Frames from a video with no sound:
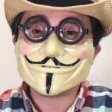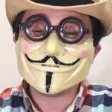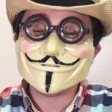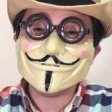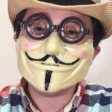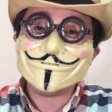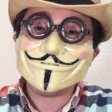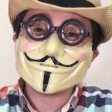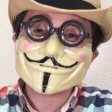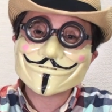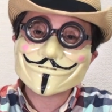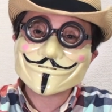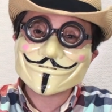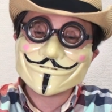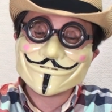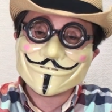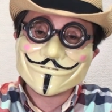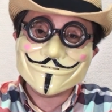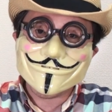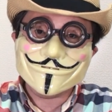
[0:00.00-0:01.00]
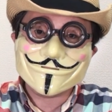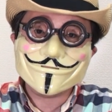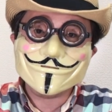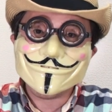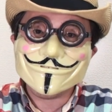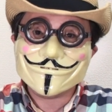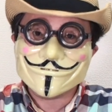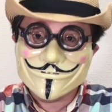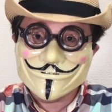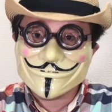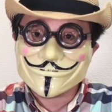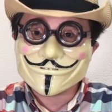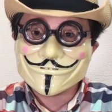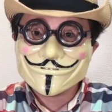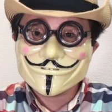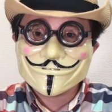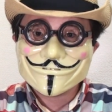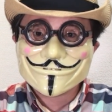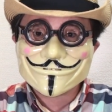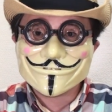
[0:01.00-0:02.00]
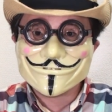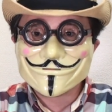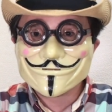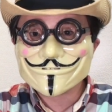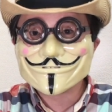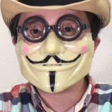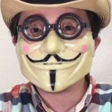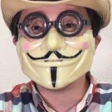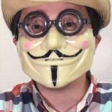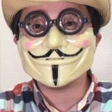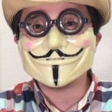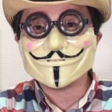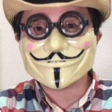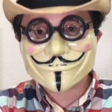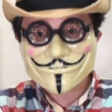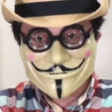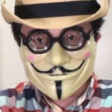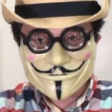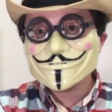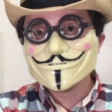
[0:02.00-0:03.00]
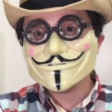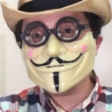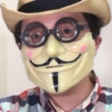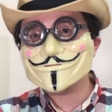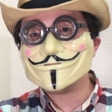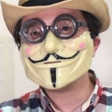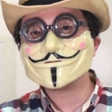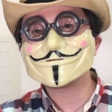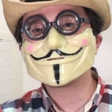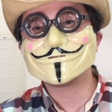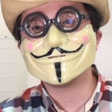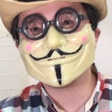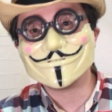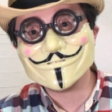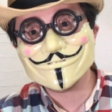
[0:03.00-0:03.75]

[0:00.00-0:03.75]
この発想はやべえわって思ったのがですね、ロボット